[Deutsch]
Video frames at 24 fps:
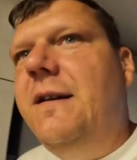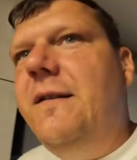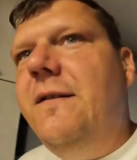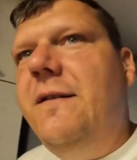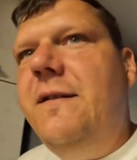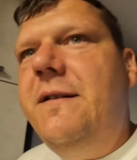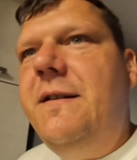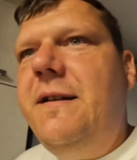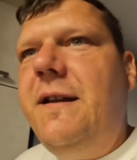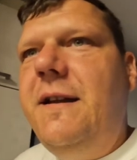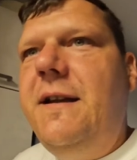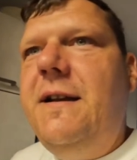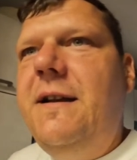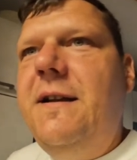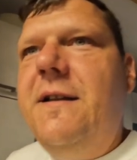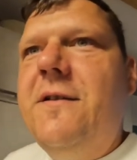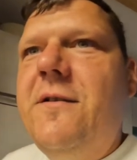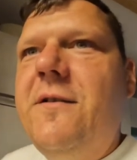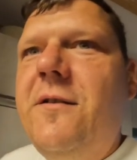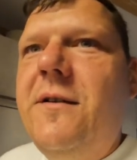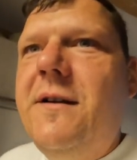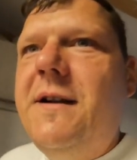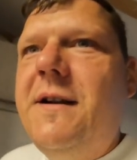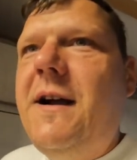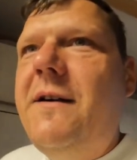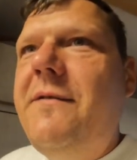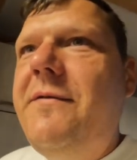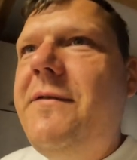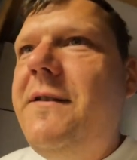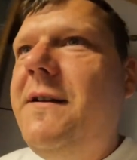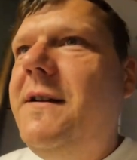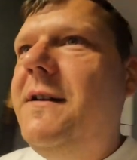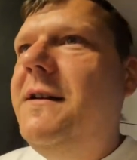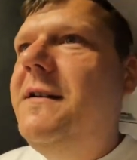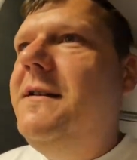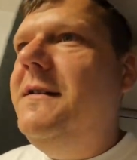Wir trinken jetzt noch einen
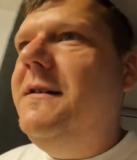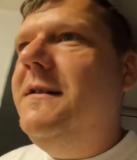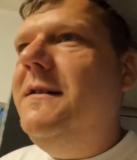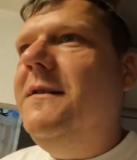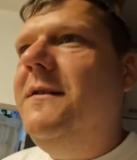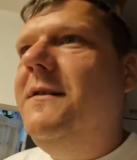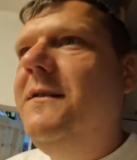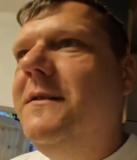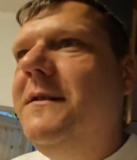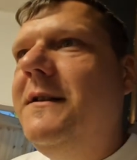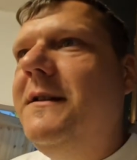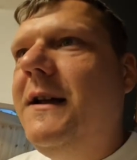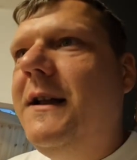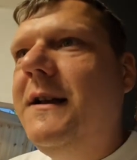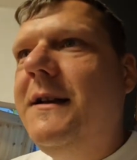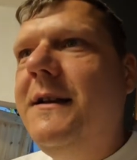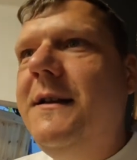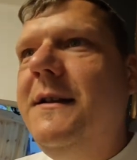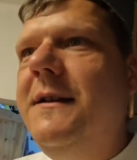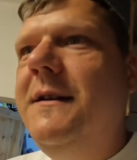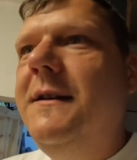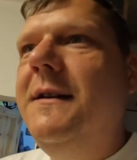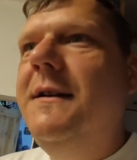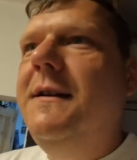Kaffee und dann